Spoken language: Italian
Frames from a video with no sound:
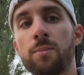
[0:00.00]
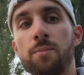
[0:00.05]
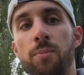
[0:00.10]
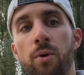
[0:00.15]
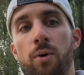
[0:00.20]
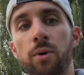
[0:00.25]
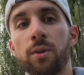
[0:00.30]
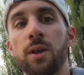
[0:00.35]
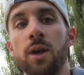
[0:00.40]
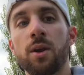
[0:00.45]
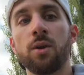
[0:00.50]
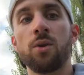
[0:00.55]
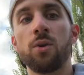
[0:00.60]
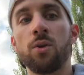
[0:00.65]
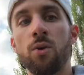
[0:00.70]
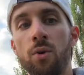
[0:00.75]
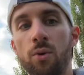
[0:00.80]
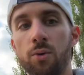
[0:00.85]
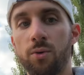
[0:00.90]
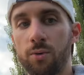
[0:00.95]
porta a
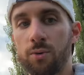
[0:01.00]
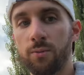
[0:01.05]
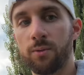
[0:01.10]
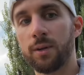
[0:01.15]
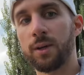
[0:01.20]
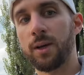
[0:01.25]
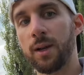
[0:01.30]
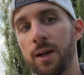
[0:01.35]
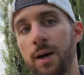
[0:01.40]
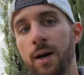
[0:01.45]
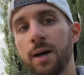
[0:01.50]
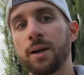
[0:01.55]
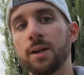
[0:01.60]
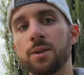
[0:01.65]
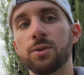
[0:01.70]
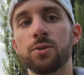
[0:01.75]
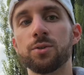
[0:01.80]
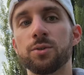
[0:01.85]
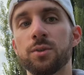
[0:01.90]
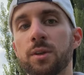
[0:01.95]
non creare
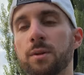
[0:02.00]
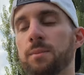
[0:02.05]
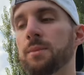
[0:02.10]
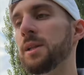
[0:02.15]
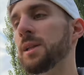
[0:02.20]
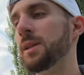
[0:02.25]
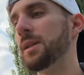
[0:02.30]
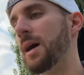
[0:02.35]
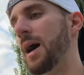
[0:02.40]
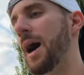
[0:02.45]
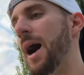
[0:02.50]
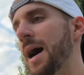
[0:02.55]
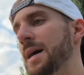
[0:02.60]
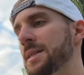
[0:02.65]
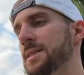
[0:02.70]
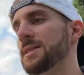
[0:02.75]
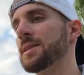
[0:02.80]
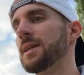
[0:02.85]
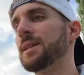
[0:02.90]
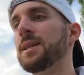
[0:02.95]
sostenibilità,
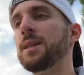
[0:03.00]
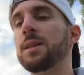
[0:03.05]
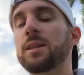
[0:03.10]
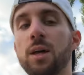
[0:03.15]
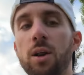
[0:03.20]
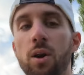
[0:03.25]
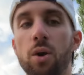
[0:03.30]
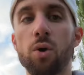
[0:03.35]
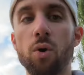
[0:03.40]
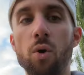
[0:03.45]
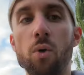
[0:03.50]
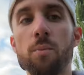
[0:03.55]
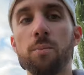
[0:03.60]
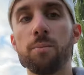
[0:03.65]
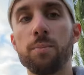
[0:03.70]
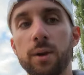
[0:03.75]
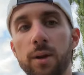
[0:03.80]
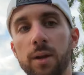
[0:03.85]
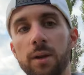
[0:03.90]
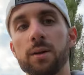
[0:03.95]
anzi ad
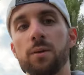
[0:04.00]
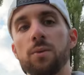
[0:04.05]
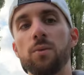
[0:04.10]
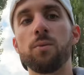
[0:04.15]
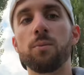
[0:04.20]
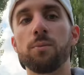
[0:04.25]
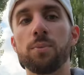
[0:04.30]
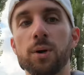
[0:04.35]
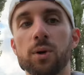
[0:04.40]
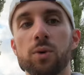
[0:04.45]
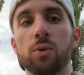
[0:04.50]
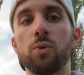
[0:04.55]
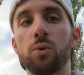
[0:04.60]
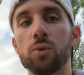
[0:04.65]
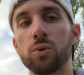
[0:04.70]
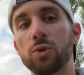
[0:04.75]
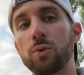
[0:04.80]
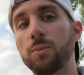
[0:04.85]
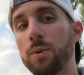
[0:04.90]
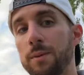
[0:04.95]
interrompere un
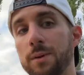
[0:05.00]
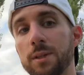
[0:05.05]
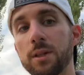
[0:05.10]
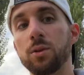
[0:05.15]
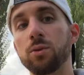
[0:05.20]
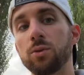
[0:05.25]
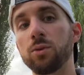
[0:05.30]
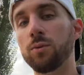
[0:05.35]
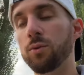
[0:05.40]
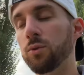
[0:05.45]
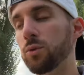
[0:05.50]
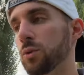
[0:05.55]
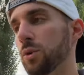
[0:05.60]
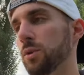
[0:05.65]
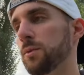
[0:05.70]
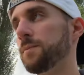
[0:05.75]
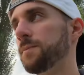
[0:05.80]
percorso prima del dovuto,